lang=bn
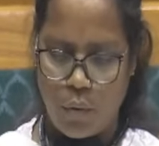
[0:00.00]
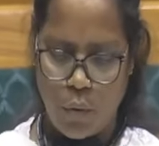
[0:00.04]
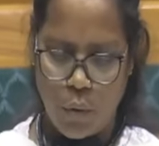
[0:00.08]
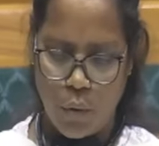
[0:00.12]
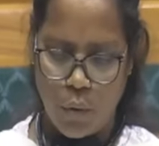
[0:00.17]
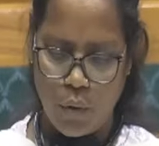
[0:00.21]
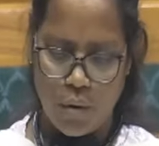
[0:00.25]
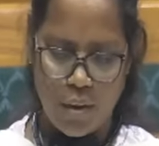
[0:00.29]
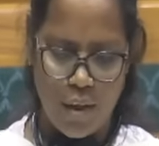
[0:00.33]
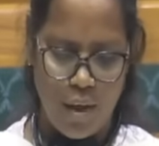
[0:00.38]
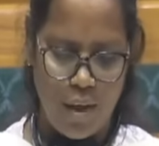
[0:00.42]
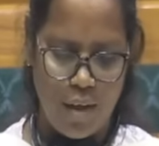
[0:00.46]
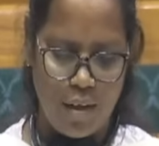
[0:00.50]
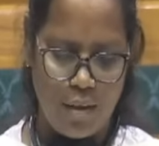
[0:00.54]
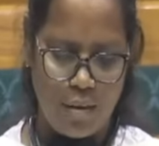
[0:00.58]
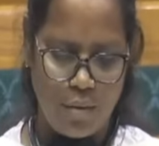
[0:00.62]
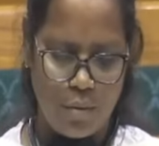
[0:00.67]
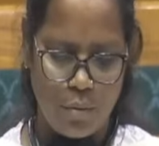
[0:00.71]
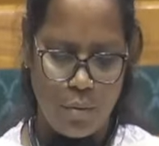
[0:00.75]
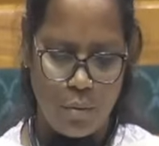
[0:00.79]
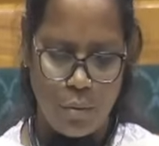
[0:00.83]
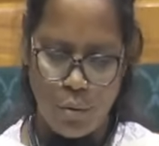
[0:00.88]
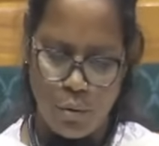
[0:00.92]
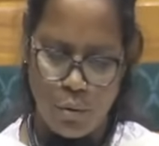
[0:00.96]
কোনো তার
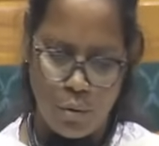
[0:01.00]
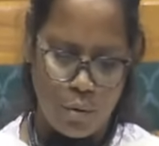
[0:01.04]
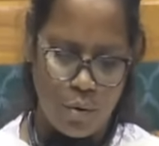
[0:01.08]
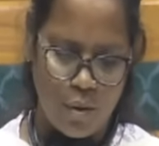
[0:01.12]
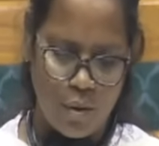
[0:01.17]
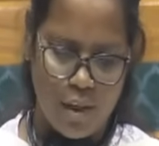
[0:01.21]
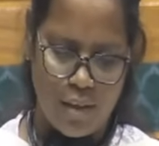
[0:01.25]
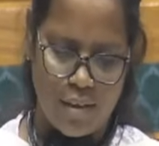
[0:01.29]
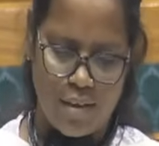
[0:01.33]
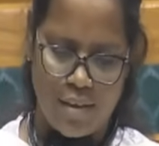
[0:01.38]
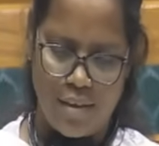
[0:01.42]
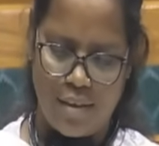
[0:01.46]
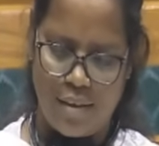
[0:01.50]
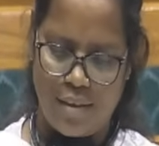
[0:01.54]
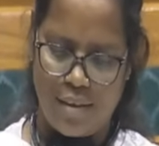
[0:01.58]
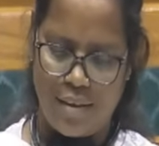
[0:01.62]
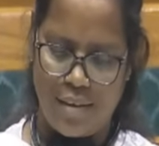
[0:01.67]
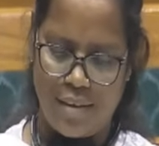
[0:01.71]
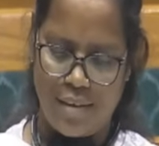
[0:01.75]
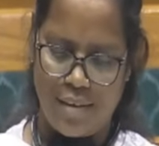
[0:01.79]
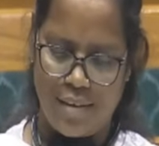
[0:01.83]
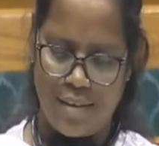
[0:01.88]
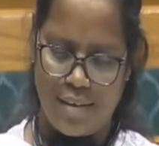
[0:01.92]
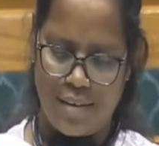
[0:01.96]
উত্তর আছে
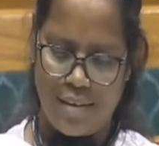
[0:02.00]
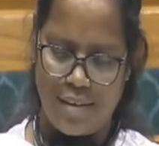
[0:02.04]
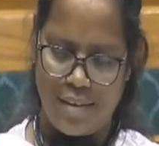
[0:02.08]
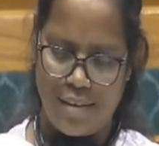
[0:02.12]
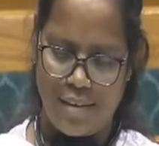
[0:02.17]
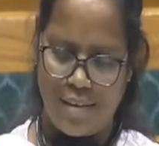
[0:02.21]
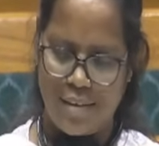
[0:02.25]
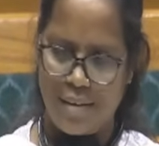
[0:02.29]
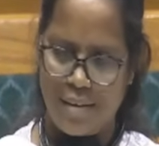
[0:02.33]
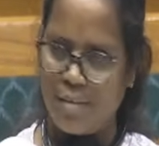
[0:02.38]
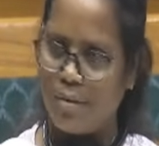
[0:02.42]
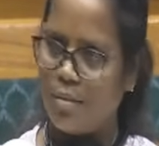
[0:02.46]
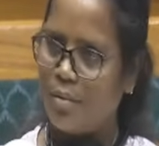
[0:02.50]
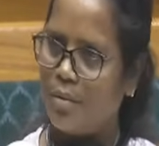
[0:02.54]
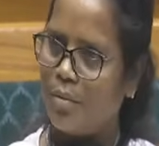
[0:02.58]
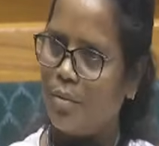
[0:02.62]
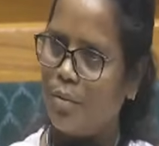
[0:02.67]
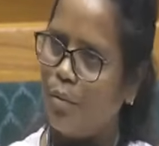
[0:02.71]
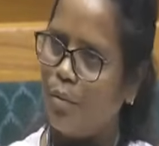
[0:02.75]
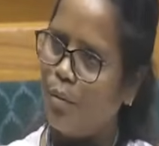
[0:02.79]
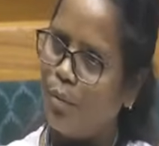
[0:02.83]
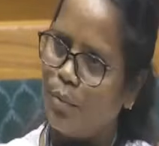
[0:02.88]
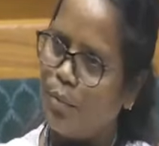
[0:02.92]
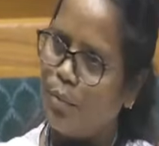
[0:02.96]

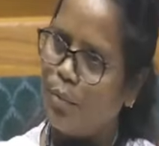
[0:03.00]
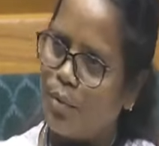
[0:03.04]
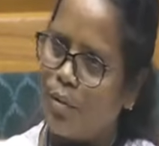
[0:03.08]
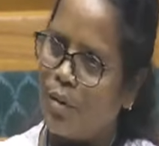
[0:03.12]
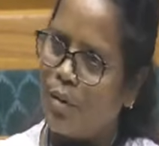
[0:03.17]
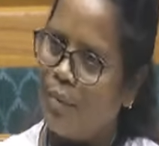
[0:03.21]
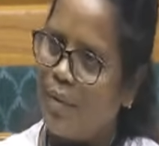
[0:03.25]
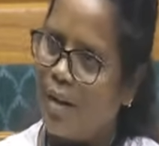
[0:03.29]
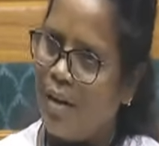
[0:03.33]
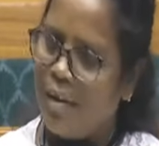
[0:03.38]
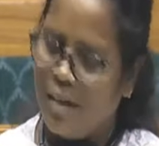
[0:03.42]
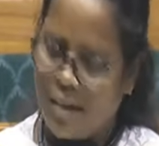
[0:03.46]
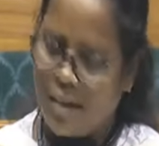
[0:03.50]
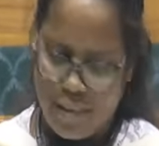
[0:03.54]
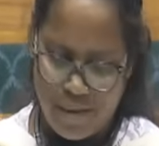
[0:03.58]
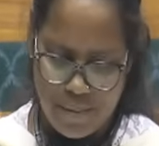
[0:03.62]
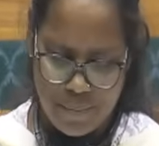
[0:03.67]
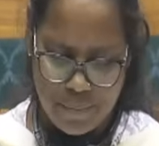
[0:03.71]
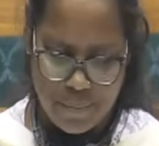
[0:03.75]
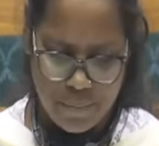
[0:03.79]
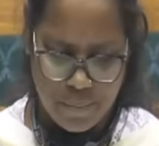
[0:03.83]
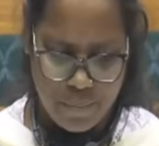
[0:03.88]
কোনো উত্তর মেলেনি